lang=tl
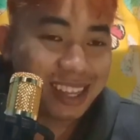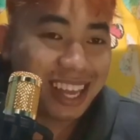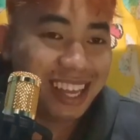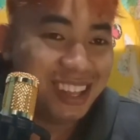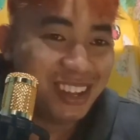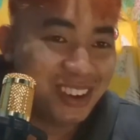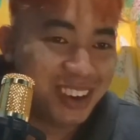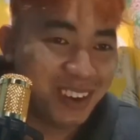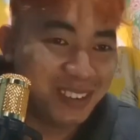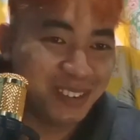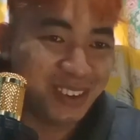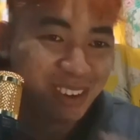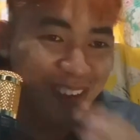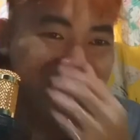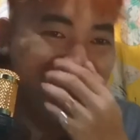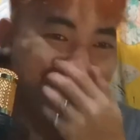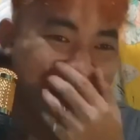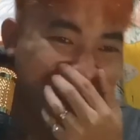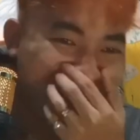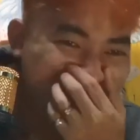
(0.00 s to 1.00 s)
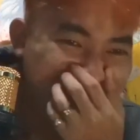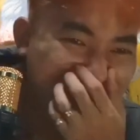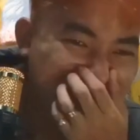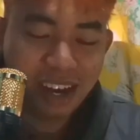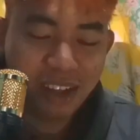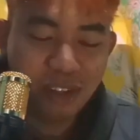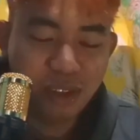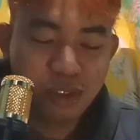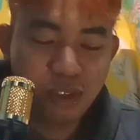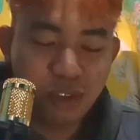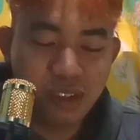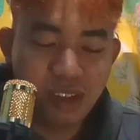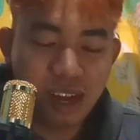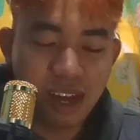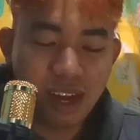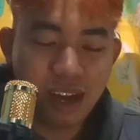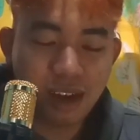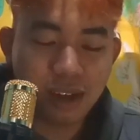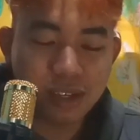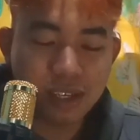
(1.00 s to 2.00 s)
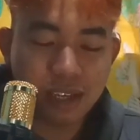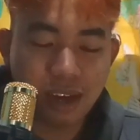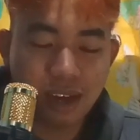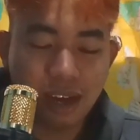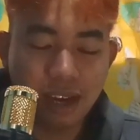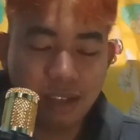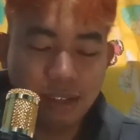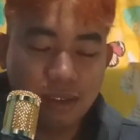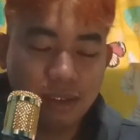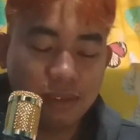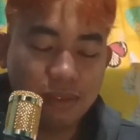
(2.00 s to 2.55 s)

tanong ano, doon na lang ako sa ano,